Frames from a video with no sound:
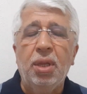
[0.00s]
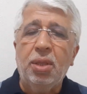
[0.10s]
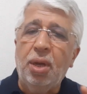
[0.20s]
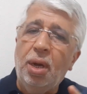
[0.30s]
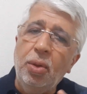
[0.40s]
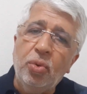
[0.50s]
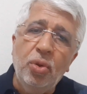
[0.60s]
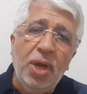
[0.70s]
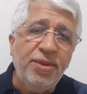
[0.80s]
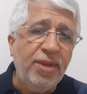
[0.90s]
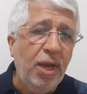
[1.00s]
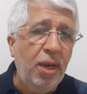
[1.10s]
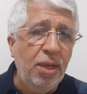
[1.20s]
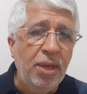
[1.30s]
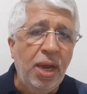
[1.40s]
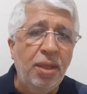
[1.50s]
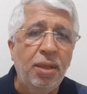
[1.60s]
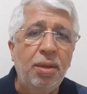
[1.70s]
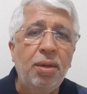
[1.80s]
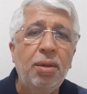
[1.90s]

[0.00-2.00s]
Talut'un askerlerinden